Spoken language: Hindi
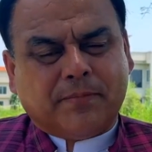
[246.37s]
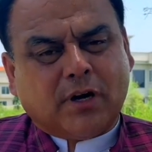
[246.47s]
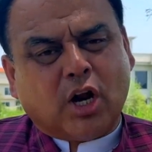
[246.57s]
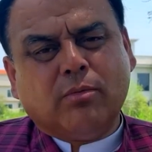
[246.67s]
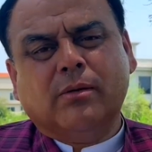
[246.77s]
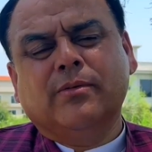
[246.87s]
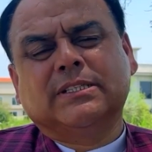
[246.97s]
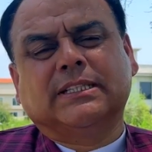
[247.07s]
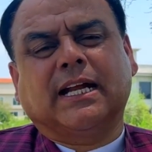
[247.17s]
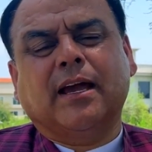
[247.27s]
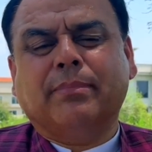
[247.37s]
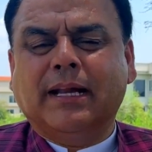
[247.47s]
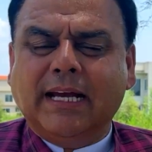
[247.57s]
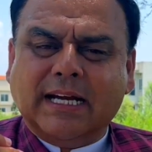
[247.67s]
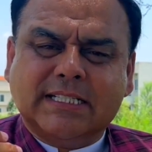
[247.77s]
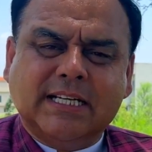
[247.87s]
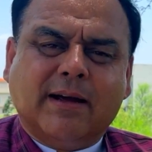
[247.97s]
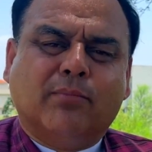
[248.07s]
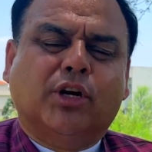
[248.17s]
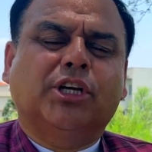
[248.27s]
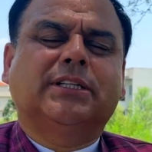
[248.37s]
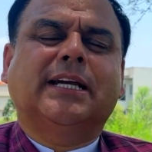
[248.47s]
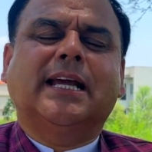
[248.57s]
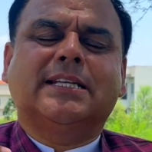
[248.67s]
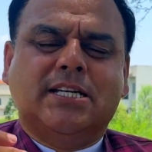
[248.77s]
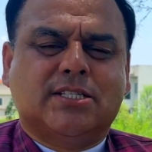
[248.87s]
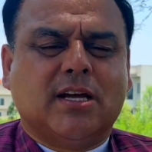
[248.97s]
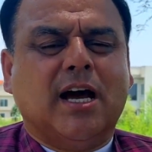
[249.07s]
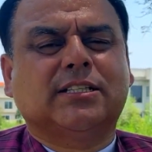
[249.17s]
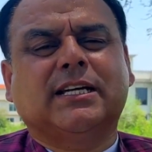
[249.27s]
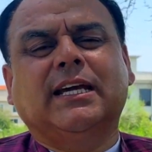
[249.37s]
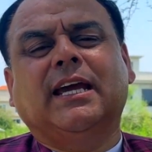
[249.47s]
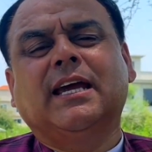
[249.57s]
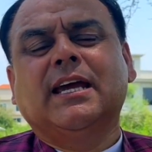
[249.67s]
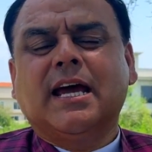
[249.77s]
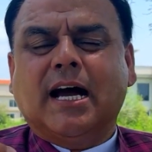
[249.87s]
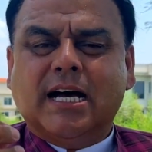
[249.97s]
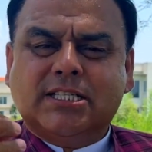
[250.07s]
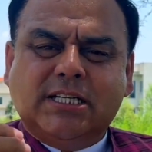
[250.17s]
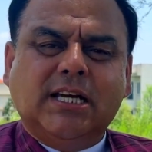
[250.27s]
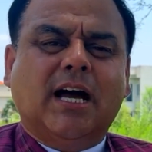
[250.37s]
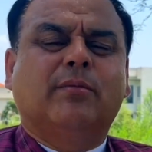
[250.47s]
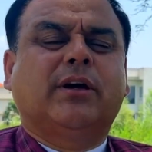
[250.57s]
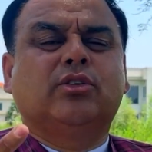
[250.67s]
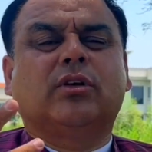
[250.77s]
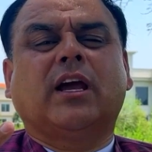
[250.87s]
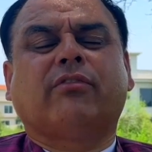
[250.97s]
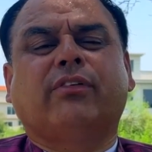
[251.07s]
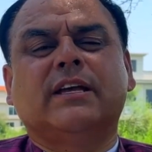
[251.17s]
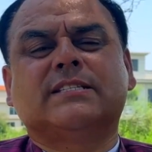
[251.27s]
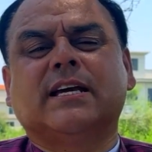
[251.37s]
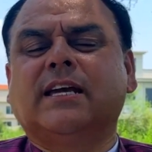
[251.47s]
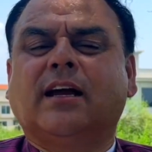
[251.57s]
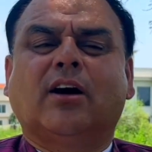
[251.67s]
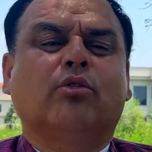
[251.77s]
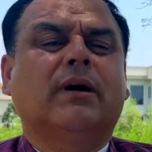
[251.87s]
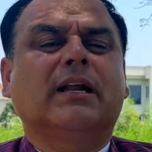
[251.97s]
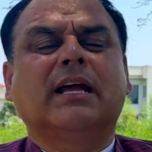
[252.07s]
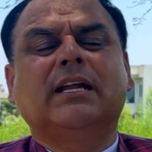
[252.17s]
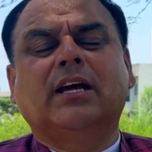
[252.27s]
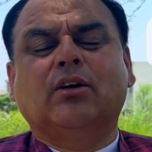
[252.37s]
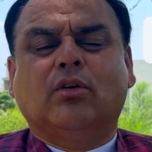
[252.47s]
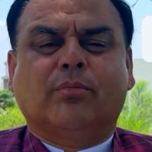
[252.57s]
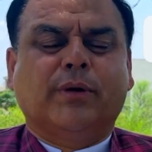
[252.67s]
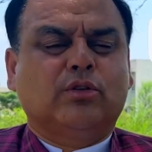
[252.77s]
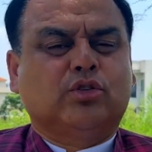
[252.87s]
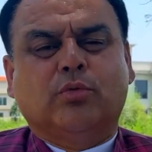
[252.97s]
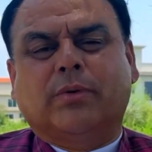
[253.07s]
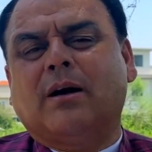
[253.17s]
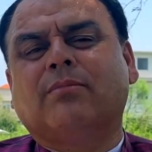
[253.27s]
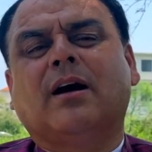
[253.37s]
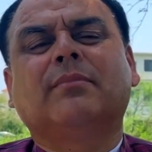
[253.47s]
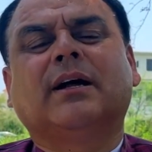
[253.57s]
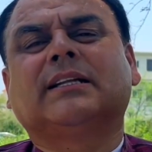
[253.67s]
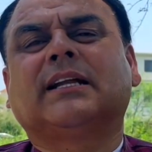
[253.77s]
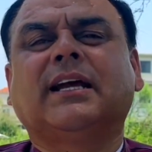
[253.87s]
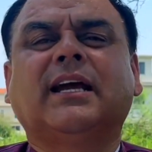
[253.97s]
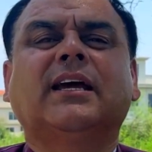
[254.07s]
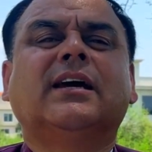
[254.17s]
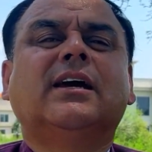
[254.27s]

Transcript: कारोबार में भी इसी तरह है पहले एक अच्छी रेपोटेशन चाहिए अच्छी साख चाहिए अच्छी आपकी जो है ना एक फेस चाहिए कारोबार के लिए और फिर उसके ऊपर आप काम करते रहेंगे